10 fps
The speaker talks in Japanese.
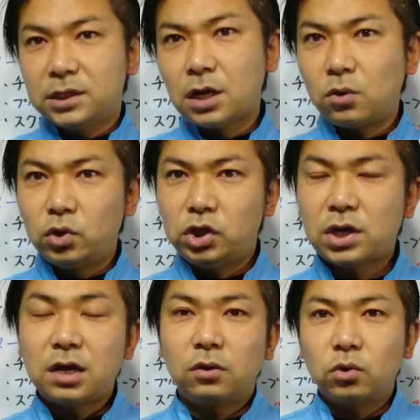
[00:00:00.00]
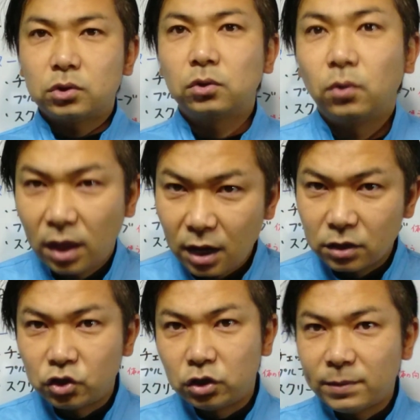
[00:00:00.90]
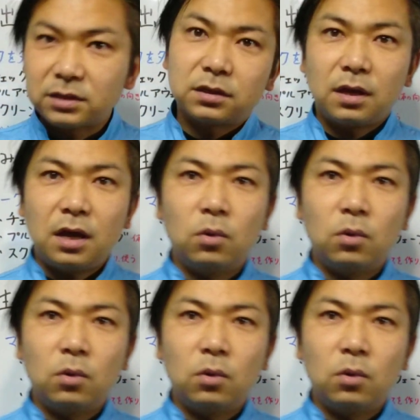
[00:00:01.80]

皆さんこんにちは。よろしくお願いします。